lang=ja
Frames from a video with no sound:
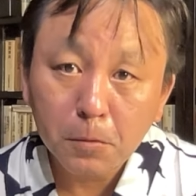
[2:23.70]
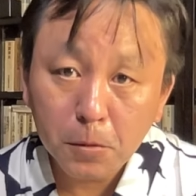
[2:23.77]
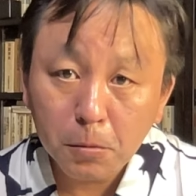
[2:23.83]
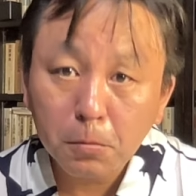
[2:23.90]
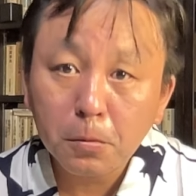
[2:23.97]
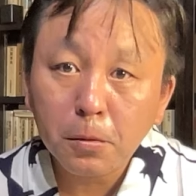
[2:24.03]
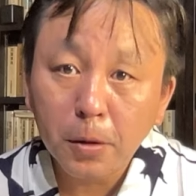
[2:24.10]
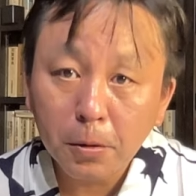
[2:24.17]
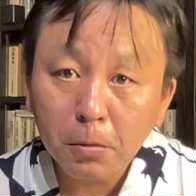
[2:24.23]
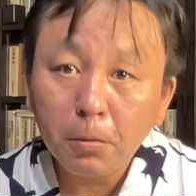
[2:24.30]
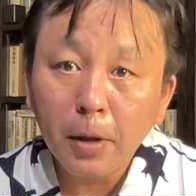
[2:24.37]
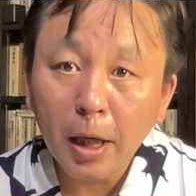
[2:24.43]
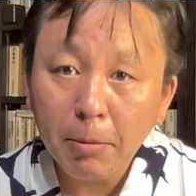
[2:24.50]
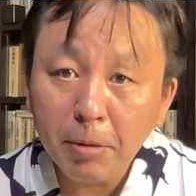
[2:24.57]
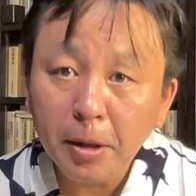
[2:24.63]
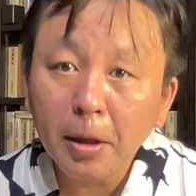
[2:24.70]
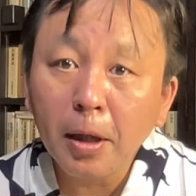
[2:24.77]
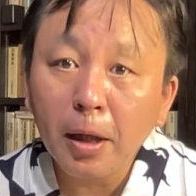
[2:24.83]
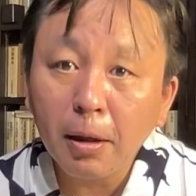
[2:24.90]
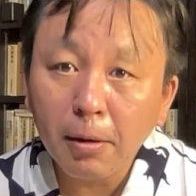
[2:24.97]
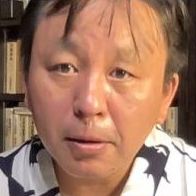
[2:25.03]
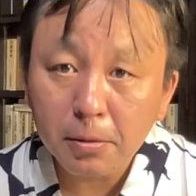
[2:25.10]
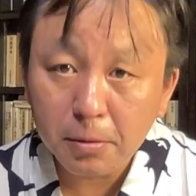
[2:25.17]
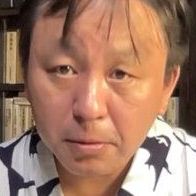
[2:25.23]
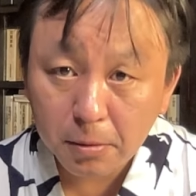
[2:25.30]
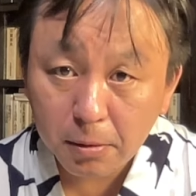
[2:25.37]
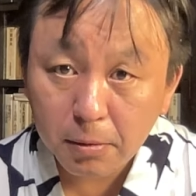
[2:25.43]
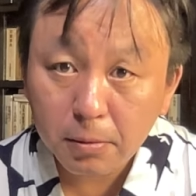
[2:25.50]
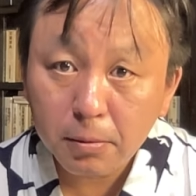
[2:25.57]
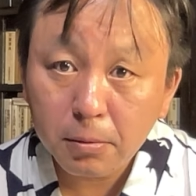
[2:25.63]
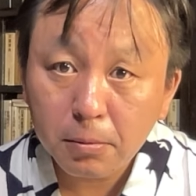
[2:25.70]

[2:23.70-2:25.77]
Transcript: ということは要はアメリカが悪いんです